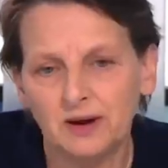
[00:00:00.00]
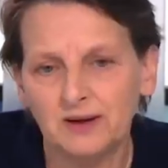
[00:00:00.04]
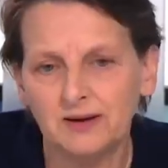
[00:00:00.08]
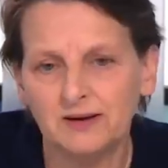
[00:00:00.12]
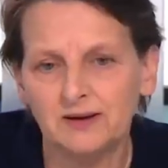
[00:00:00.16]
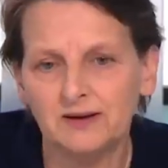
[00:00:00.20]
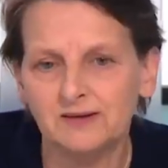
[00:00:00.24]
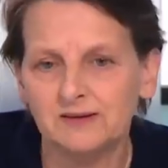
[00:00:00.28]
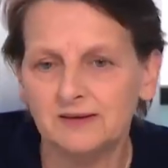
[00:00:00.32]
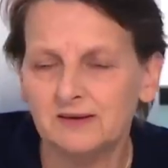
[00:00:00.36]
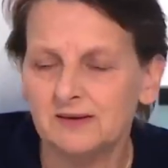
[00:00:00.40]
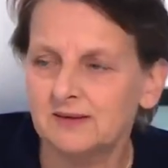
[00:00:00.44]

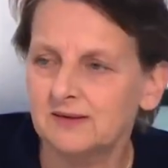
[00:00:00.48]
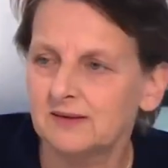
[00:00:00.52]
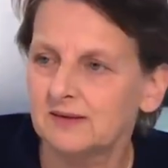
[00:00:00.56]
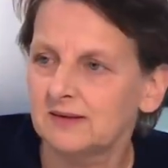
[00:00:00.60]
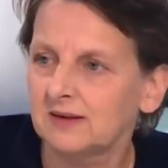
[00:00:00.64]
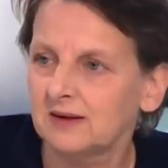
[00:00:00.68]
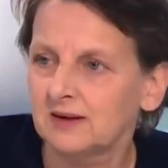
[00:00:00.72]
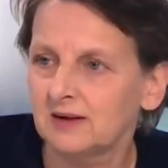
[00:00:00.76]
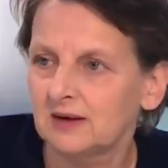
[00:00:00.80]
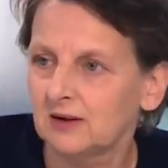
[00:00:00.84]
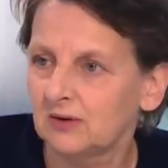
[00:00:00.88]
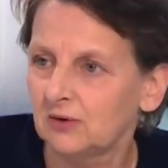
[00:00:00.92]
pas que l'Asie,
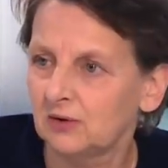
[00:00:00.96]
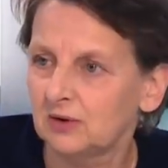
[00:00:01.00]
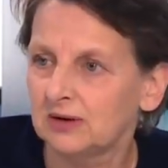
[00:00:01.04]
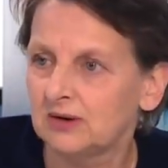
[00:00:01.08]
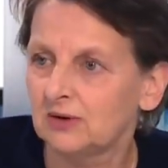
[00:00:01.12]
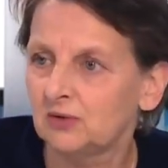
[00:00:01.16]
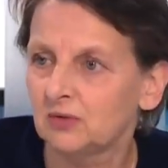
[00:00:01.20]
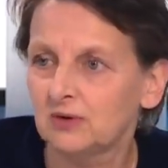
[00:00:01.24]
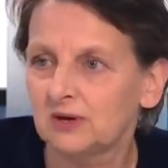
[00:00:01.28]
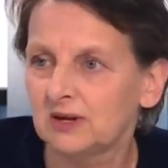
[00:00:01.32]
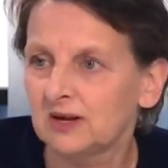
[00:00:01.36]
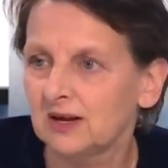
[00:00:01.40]
c'est
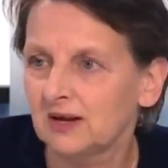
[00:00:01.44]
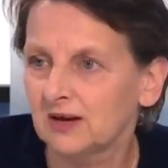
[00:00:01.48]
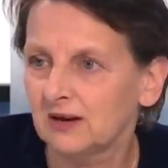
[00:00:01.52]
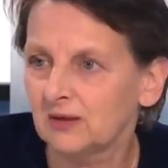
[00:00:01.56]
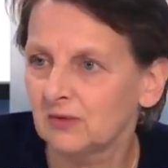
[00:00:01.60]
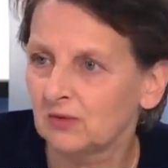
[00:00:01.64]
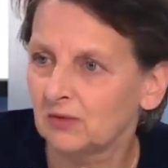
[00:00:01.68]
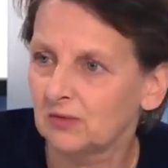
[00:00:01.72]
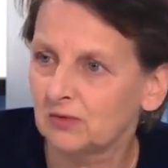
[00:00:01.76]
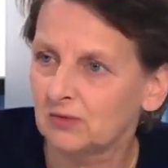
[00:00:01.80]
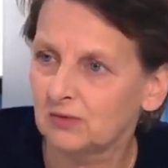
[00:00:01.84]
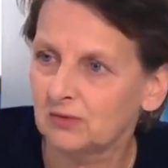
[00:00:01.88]
le deux
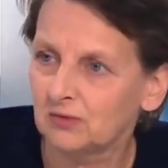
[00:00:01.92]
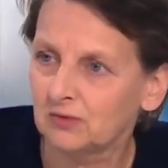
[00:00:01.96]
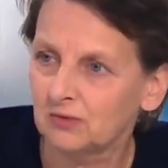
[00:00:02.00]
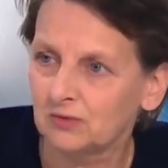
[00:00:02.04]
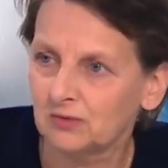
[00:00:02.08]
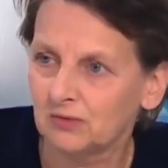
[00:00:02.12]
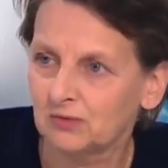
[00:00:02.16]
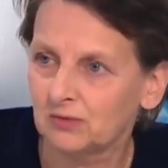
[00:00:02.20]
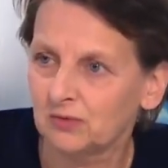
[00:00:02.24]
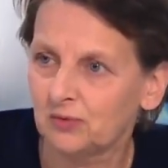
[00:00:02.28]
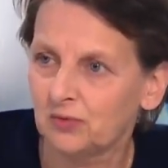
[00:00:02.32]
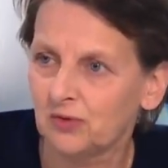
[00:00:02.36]
tiers euh,
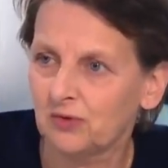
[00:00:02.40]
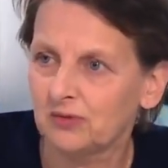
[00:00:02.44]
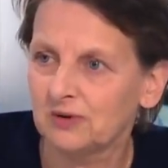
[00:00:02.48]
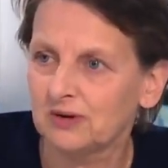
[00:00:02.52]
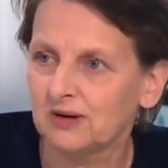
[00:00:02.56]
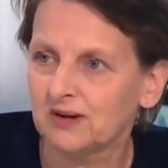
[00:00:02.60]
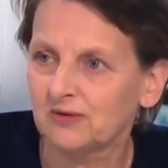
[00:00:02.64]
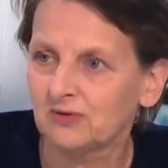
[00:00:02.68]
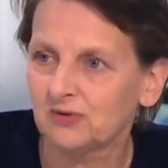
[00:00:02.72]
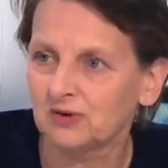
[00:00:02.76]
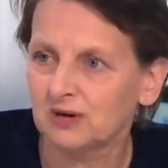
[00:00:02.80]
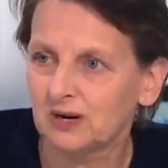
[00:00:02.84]
du,
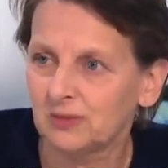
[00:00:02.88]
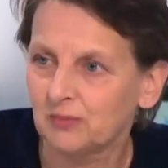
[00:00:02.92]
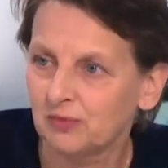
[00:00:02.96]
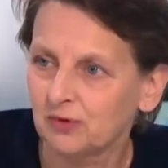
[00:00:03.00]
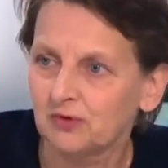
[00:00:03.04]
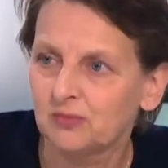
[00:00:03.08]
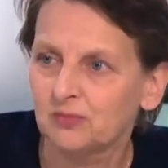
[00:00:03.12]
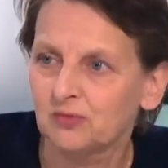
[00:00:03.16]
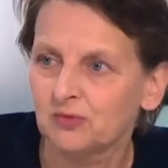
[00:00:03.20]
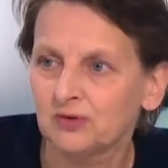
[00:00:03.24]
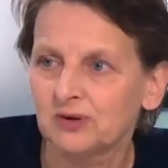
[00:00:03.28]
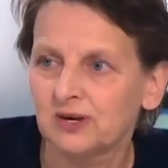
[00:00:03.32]
produit national
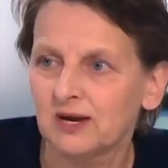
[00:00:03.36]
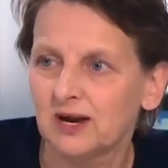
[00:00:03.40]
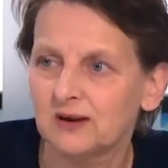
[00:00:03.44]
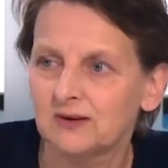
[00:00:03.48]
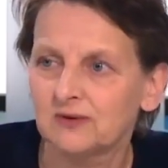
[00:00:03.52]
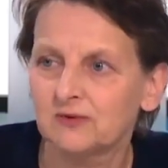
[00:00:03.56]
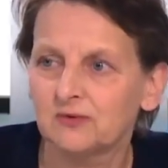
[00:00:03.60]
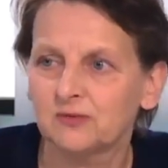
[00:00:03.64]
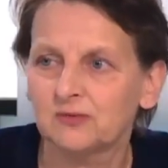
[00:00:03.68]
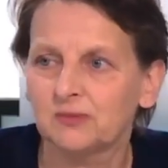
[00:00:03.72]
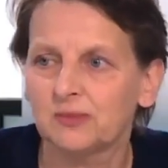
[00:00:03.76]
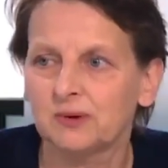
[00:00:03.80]
brut
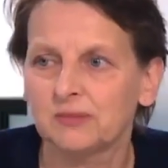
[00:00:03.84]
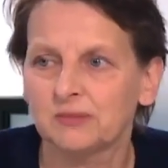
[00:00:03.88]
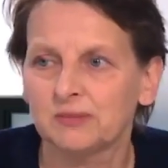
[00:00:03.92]
mondial.